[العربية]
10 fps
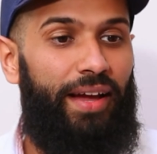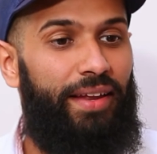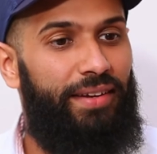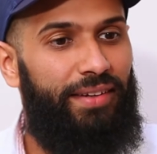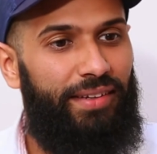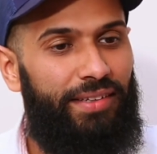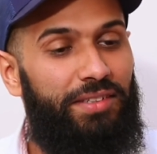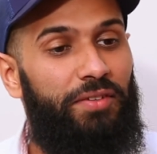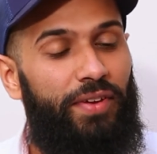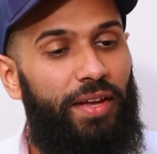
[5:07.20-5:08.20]
عن
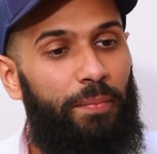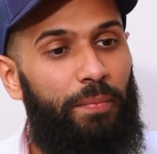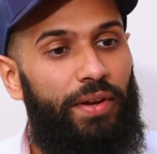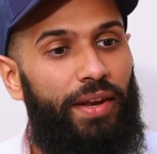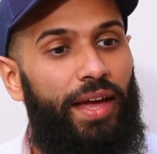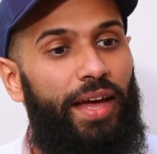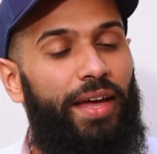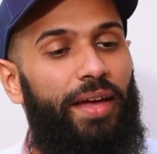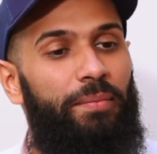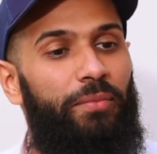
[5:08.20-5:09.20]
صفة من
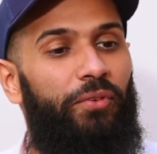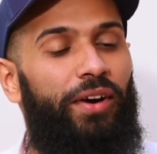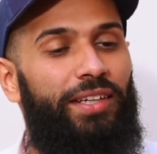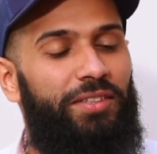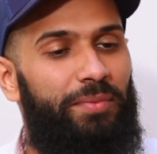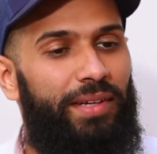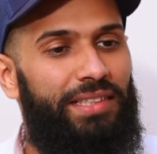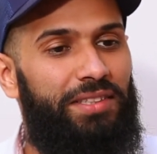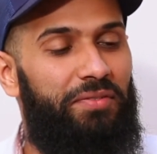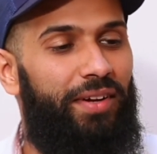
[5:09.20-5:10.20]
أهم
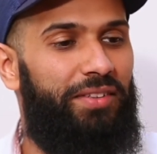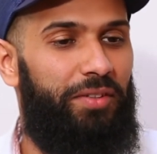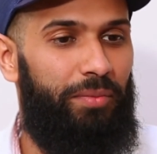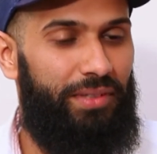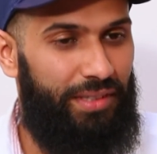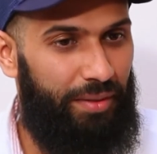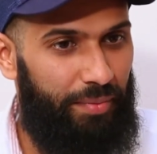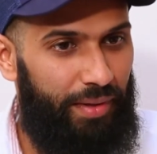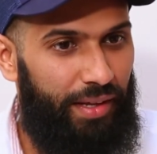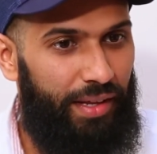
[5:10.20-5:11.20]
وأجمل صفات المسلم
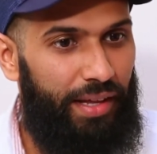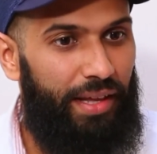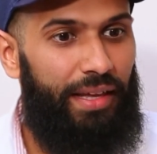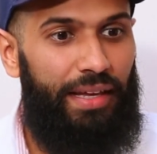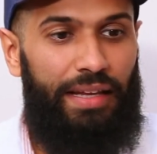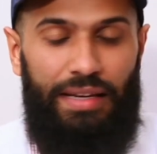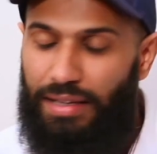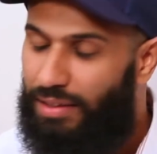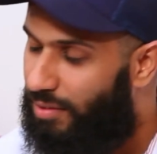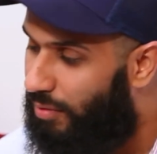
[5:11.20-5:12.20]

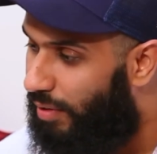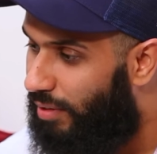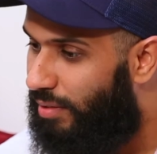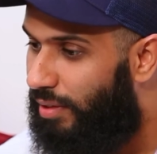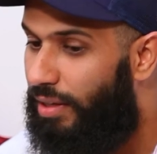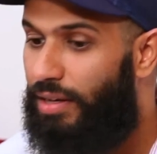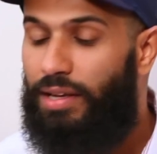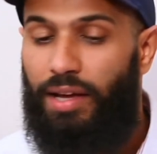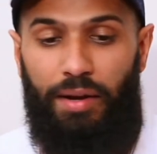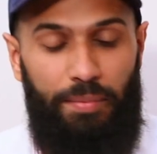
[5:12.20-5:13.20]
اللي هي صفة
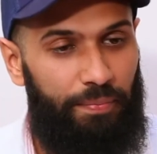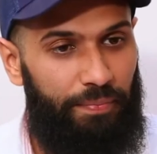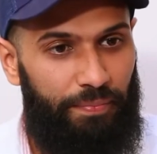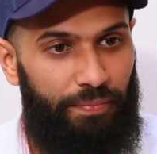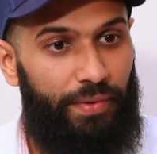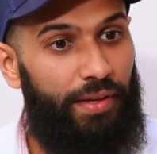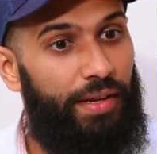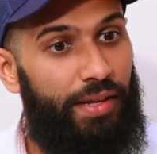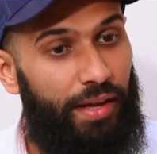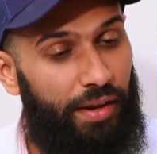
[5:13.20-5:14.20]
الكرم
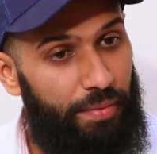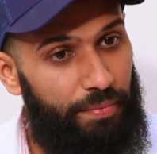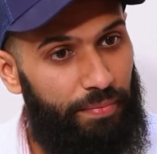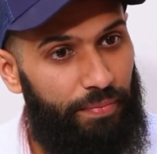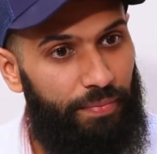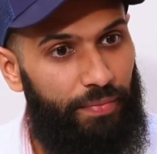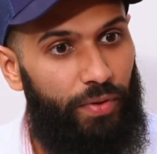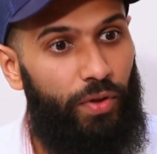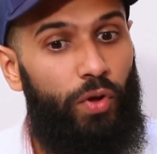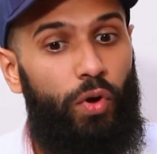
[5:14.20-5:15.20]
الكرم
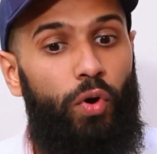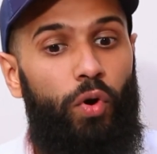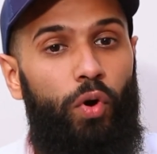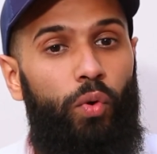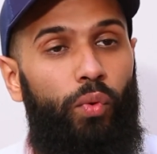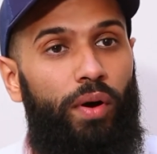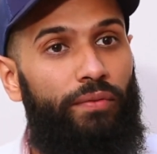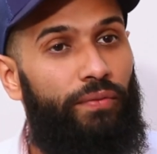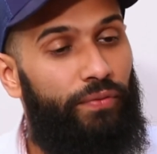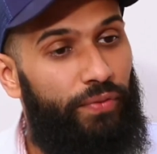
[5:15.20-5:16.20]
وهو
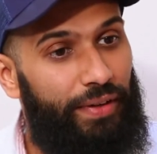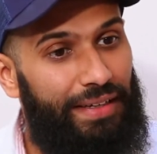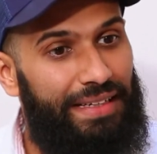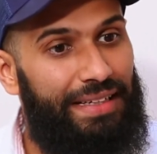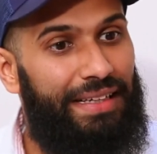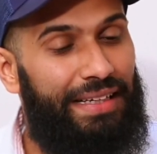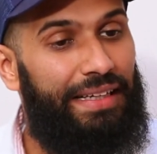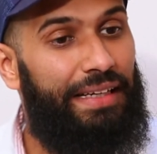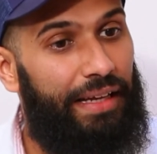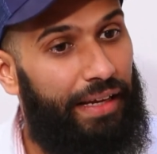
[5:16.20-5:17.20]
فعل
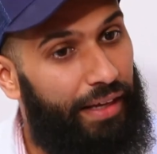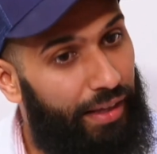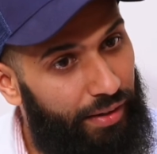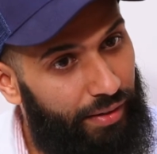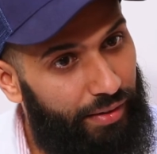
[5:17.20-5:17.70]
كل خير